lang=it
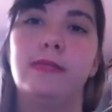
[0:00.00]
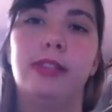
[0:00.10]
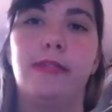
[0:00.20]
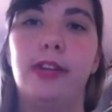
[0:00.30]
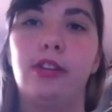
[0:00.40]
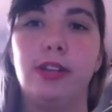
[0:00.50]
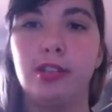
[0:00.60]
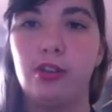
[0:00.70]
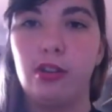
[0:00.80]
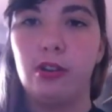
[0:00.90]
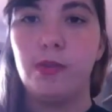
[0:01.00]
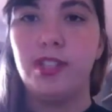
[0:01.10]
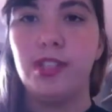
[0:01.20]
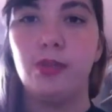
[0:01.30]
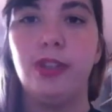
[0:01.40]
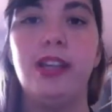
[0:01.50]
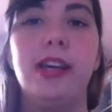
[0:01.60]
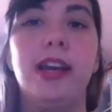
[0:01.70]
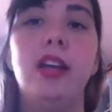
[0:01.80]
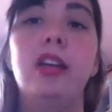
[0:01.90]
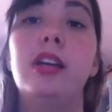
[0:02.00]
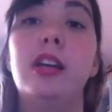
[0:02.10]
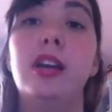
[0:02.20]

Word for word: si è fatto da solo come si suol dire,